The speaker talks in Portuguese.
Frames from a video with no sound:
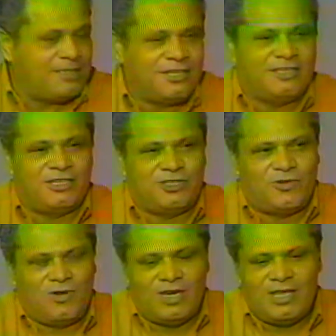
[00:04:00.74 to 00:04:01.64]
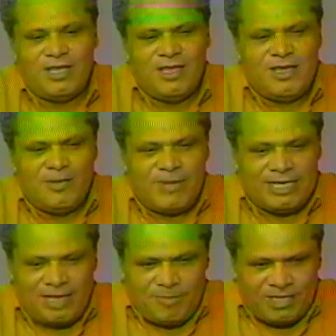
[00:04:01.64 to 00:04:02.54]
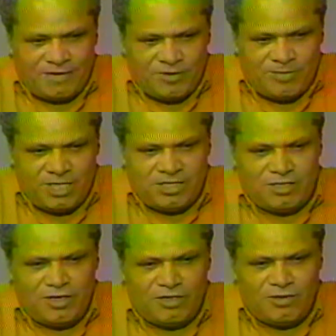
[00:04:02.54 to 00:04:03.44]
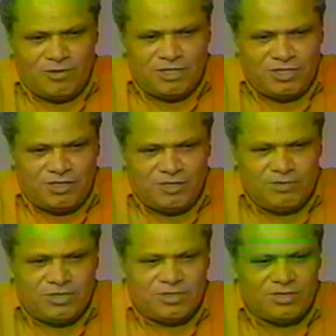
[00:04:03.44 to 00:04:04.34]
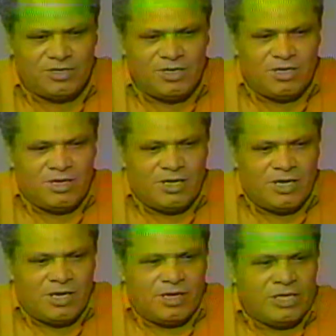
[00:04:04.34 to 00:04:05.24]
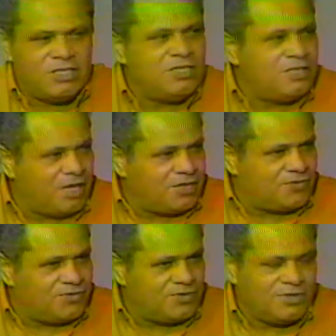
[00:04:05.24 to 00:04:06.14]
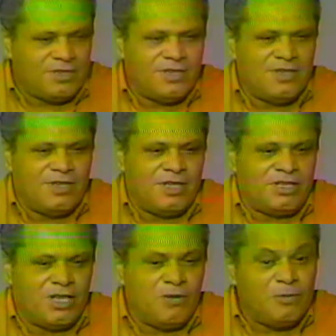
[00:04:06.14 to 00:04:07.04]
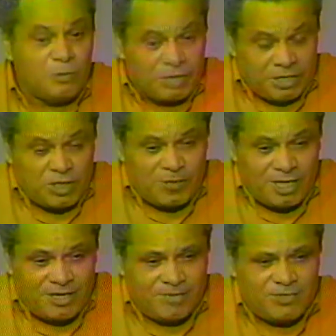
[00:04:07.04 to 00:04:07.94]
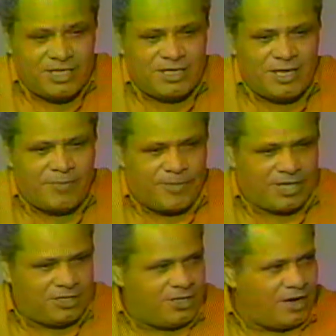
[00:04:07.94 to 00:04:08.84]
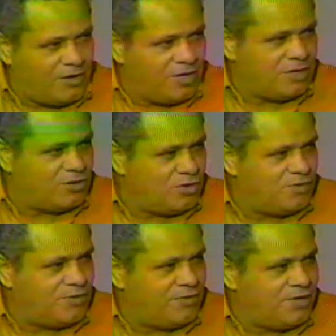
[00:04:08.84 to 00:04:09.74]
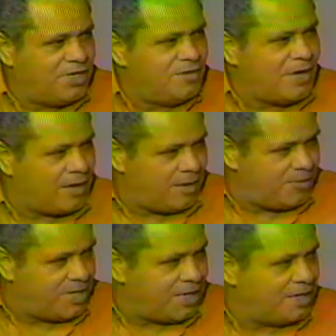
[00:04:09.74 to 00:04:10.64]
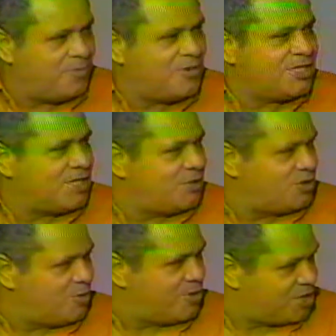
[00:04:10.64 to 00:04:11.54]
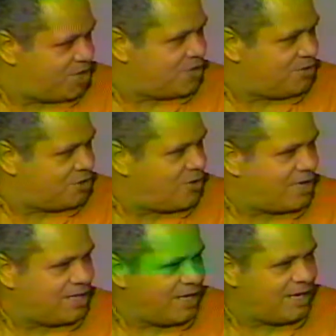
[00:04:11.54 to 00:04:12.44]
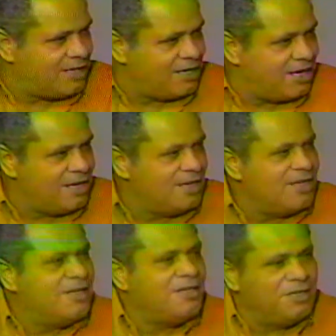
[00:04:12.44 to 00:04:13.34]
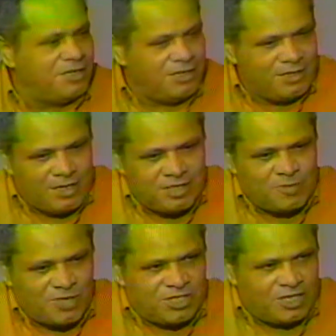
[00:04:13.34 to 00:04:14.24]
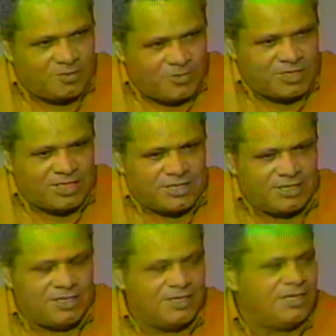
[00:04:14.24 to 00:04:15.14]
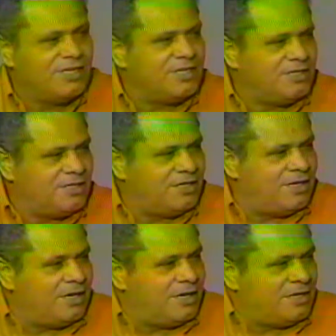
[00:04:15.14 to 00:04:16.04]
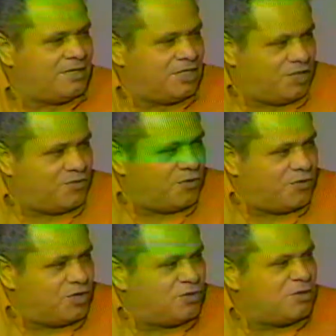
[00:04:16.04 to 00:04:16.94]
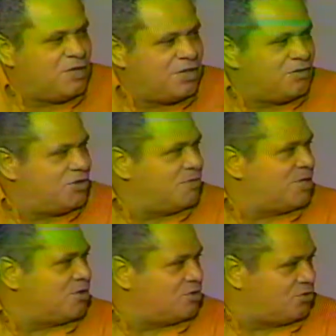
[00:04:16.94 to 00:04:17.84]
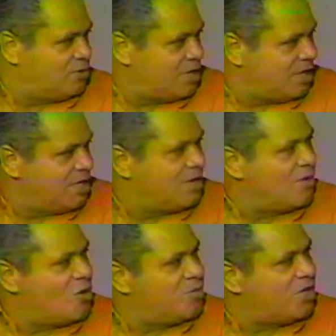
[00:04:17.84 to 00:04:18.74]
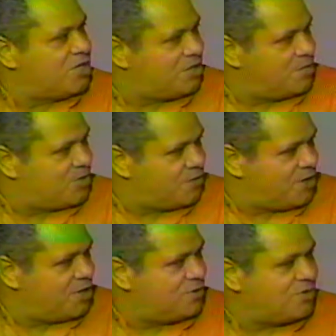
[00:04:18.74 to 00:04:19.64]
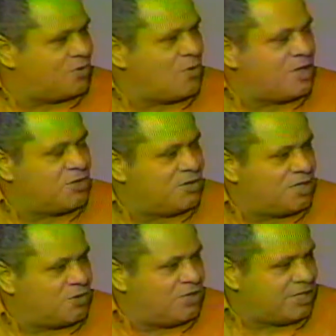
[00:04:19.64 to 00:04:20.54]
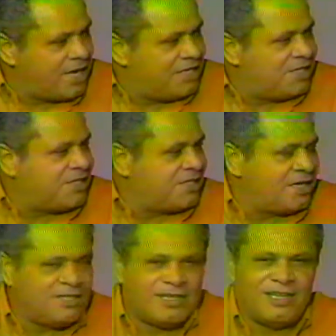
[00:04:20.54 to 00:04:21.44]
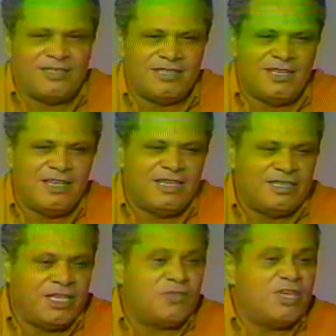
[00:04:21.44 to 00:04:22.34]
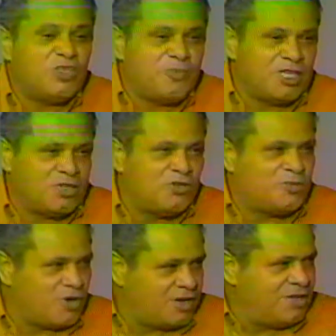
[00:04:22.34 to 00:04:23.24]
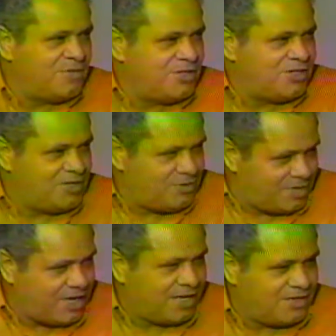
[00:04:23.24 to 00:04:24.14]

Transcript: daqui da escola, mas lamentavelmente nós não conseguimos eh, esse intento. Então, o que esperamos é que a partir agora do novo governo, a Campina Grande possa ter o seu projeto de escola técnica e esse projeto possa ser de, eh, desenvolvido dentro de uma estrutura como nós temos feito com as outras unidades descentralizadas, dentro da expansão do programa de ensino técnico.